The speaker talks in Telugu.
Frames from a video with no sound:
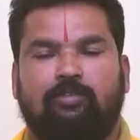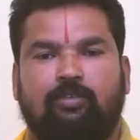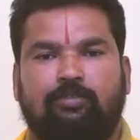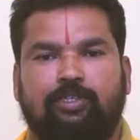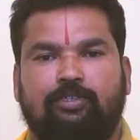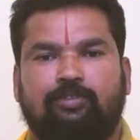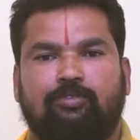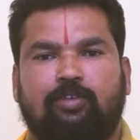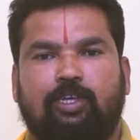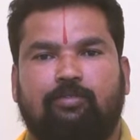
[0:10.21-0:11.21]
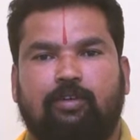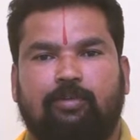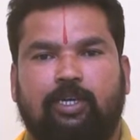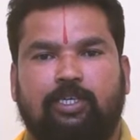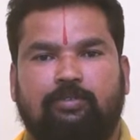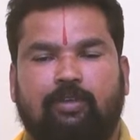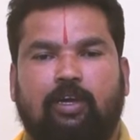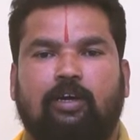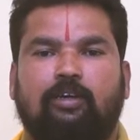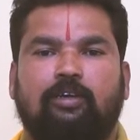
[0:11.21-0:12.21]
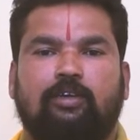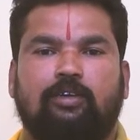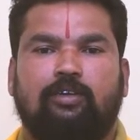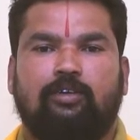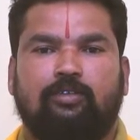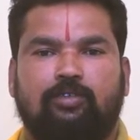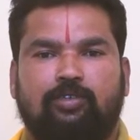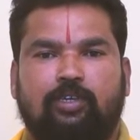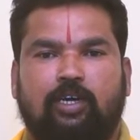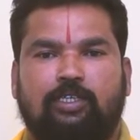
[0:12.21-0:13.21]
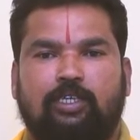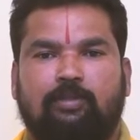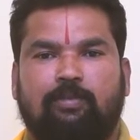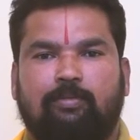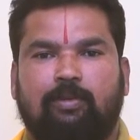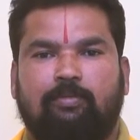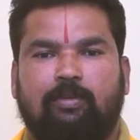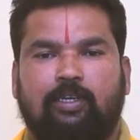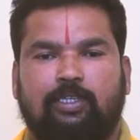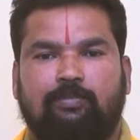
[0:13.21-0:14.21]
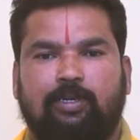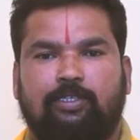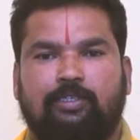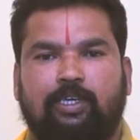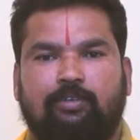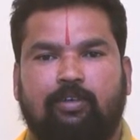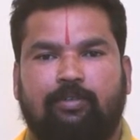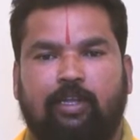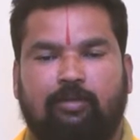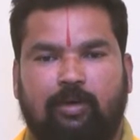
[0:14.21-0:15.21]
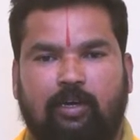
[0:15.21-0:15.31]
విష్ణు గురుదేవో మహేశ్వర గురు సాక్షాత్ పరబ్రహ్మ తస్మై శ్రీ గురవే నమ